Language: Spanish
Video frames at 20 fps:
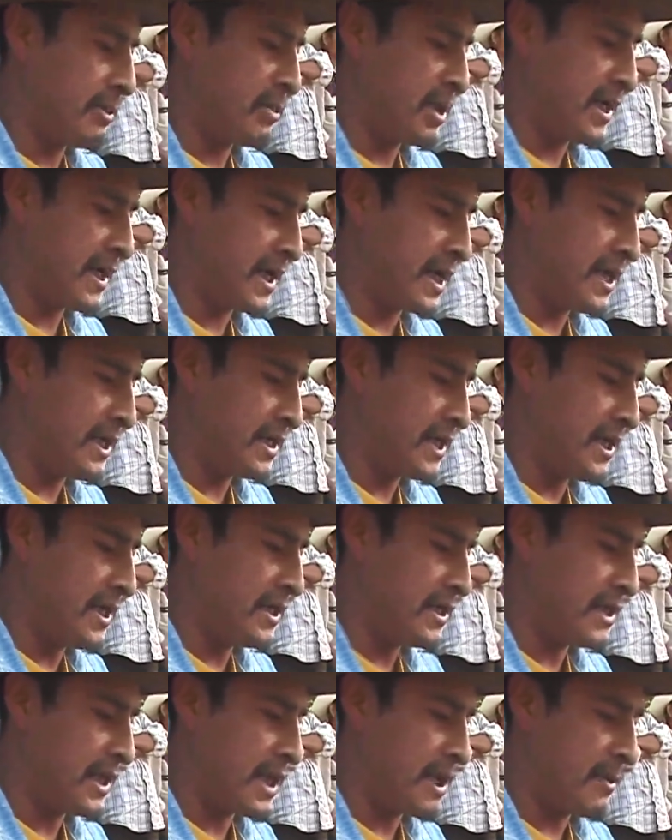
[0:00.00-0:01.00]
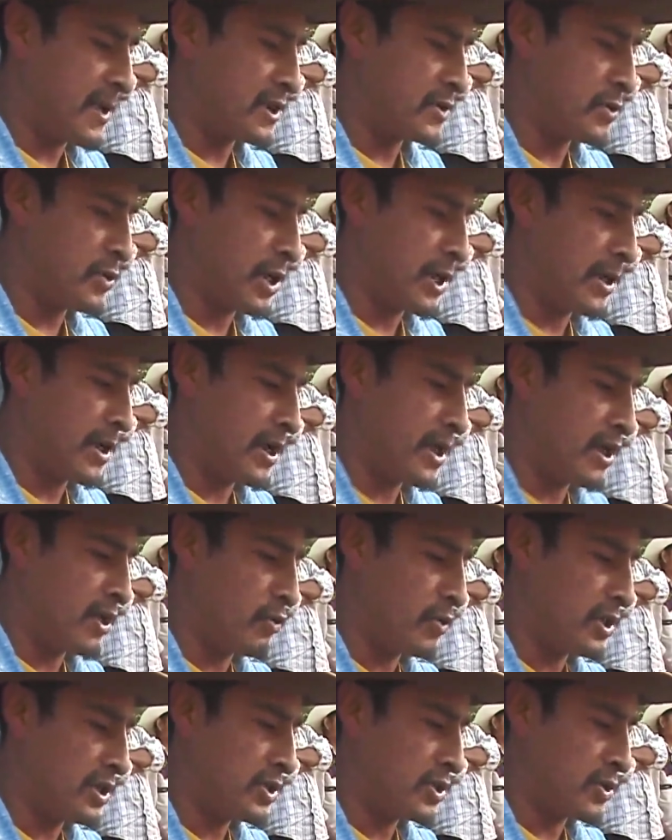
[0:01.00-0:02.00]
emergente de la basura en
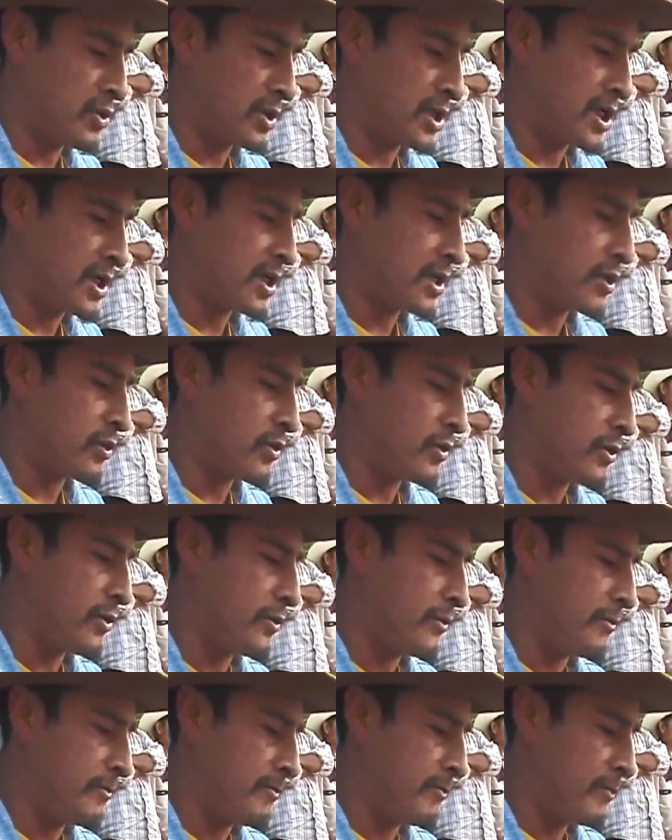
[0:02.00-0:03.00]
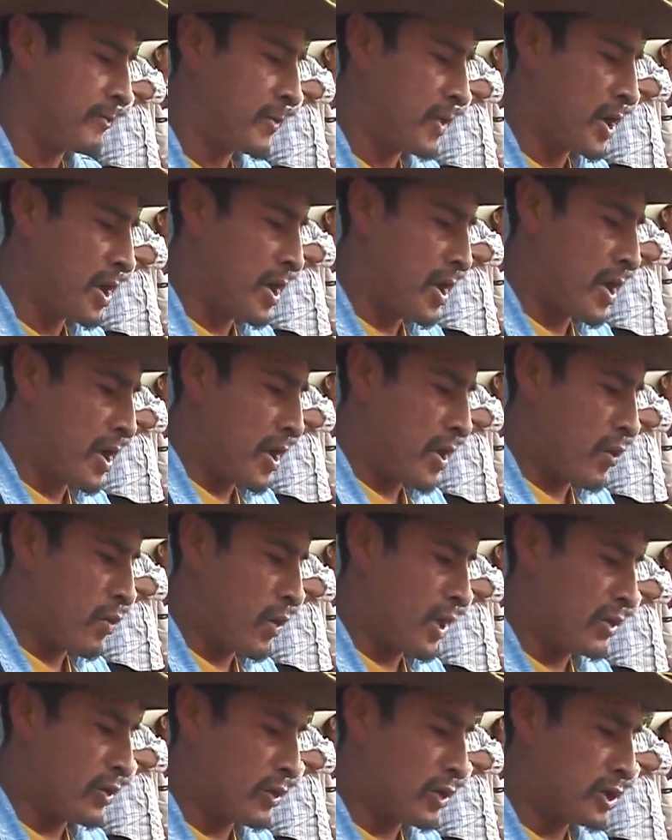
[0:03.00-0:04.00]
nuestro territorio.
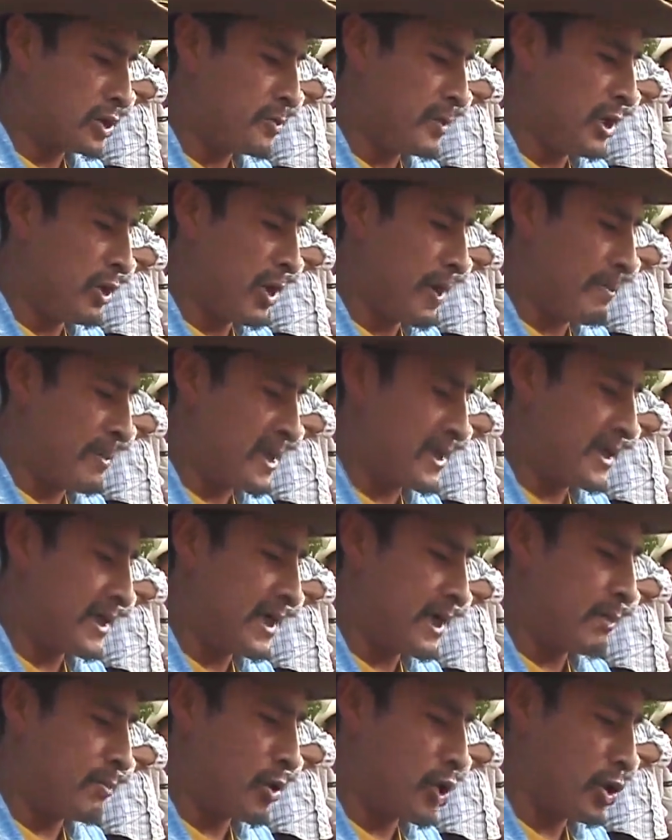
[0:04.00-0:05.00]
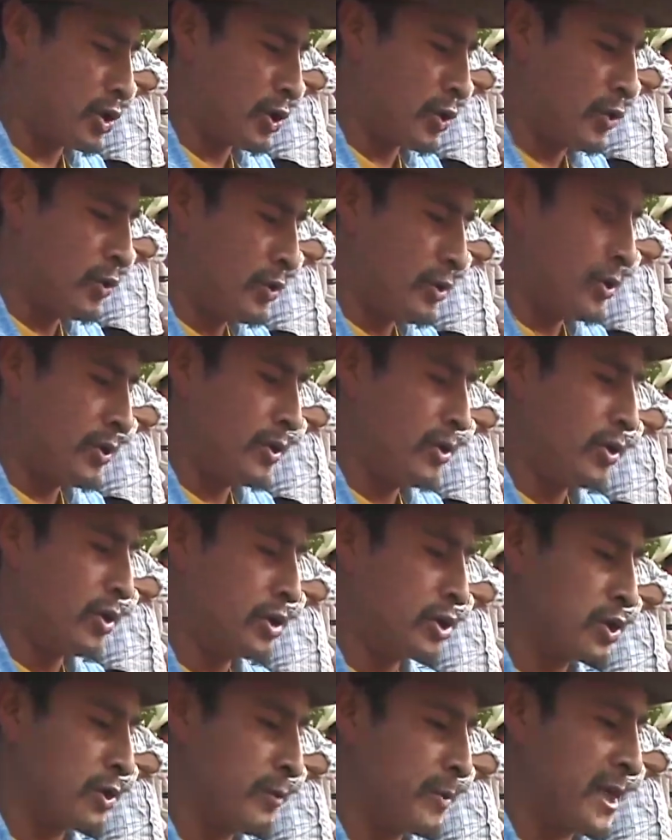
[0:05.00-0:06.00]
Cuando nos vino a pedir el voto,
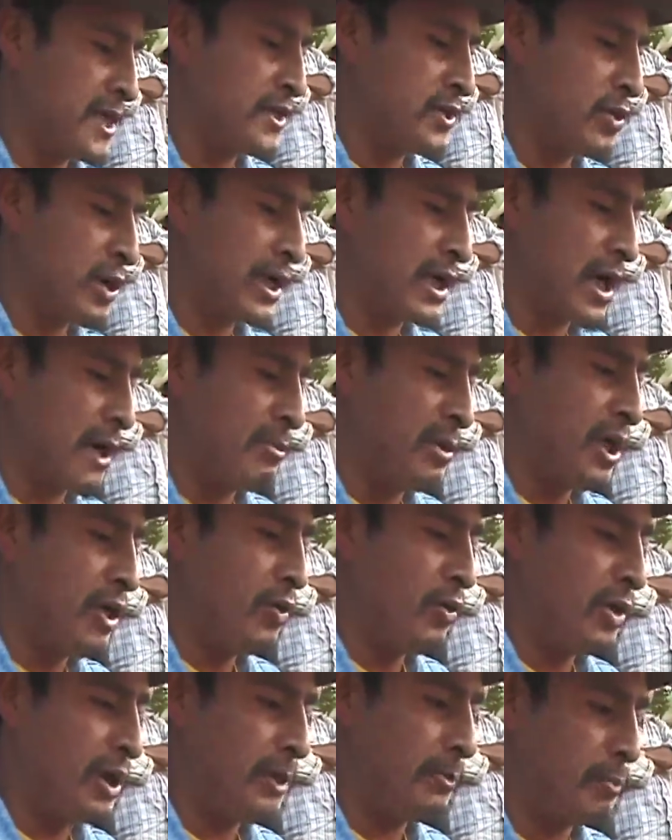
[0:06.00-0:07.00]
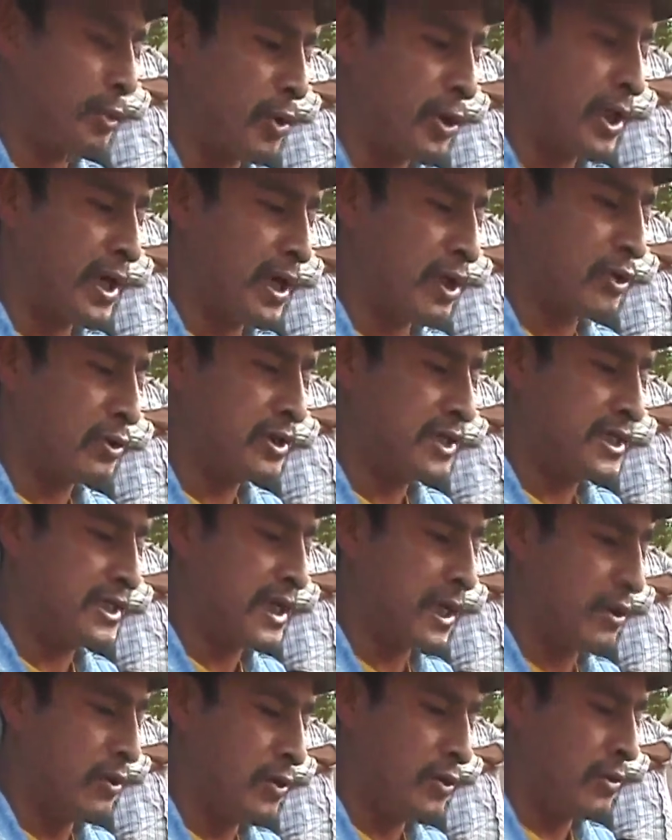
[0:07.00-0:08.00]
nos ofreció el camino y proyectos de
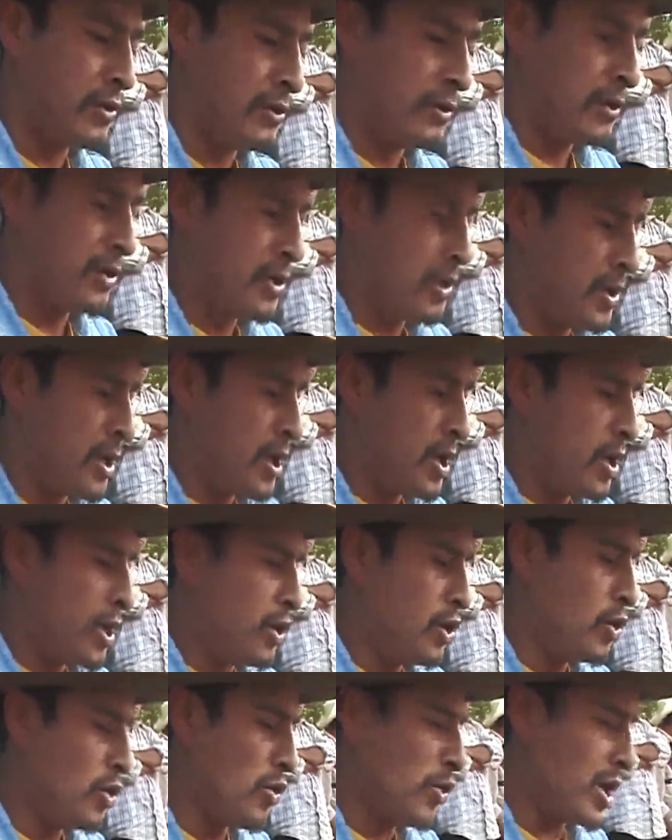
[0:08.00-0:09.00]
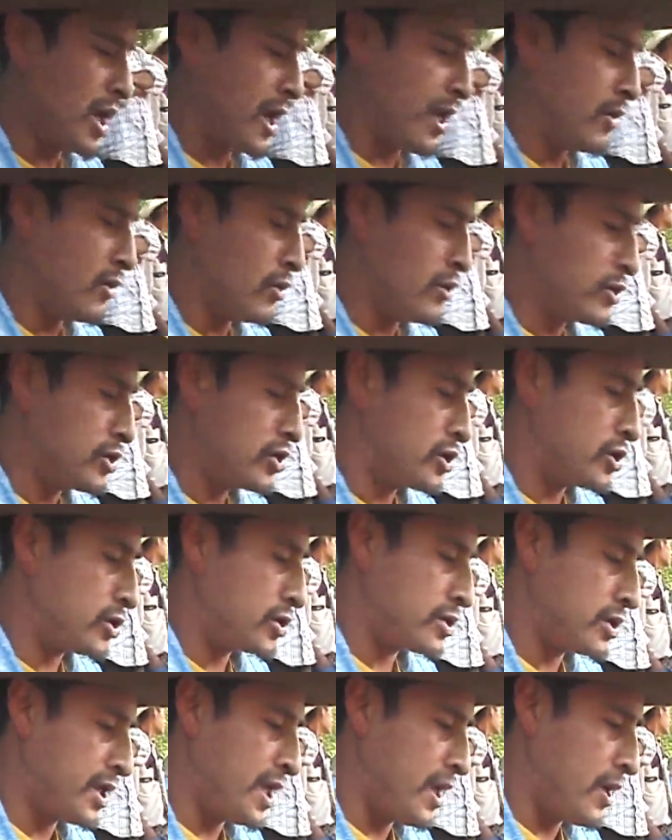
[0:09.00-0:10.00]
salud. Nunca nos
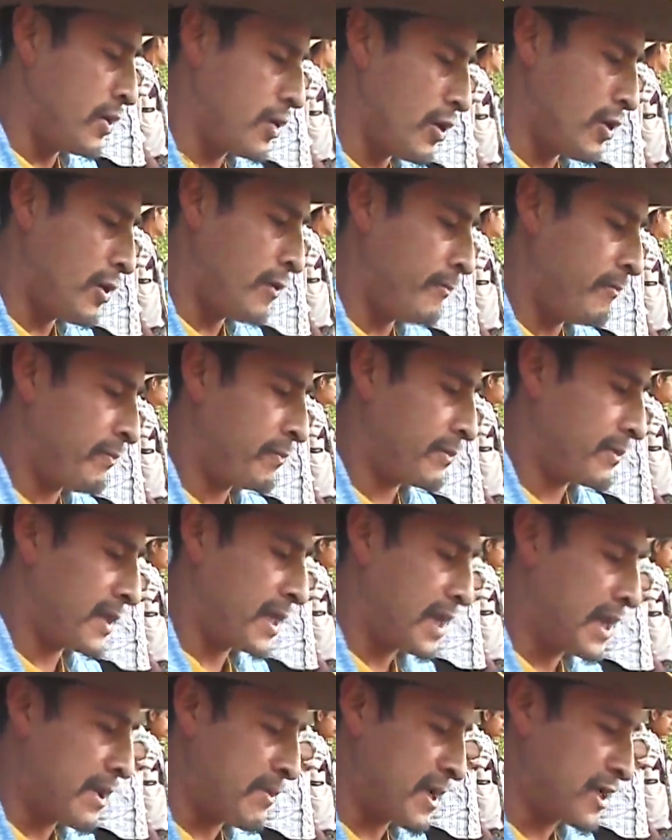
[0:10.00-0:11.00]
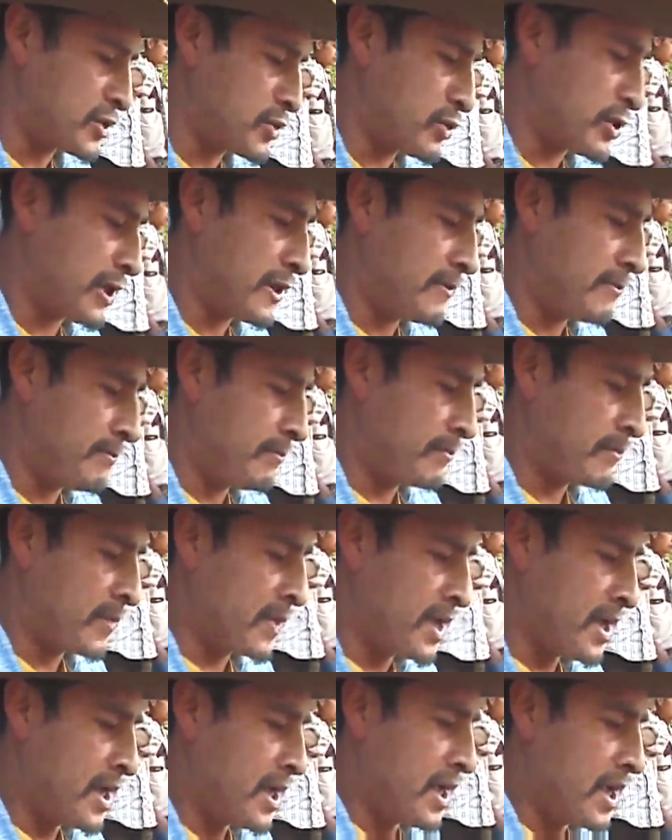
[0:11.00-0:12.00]
dijo de la basura.
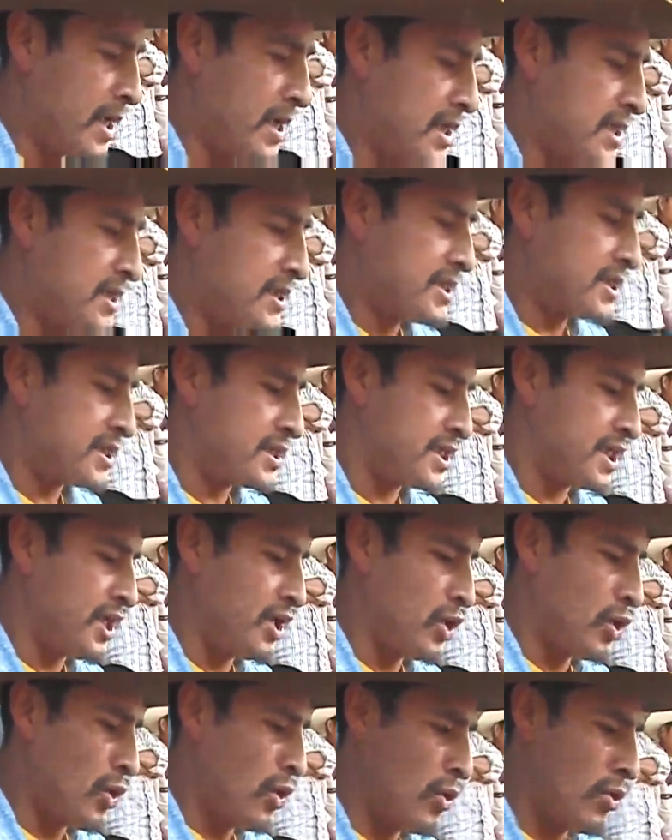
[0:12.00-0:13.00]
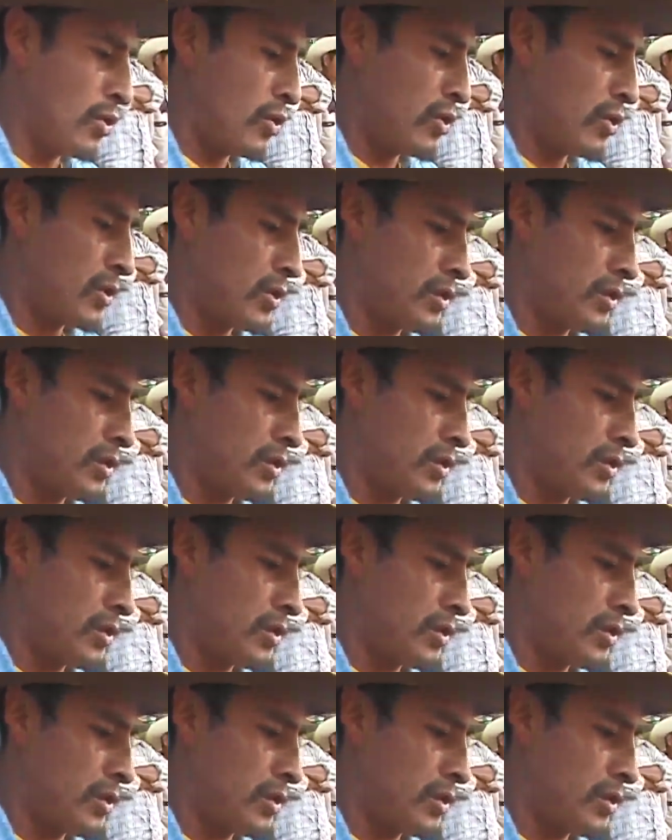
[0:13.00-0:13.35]
Si no,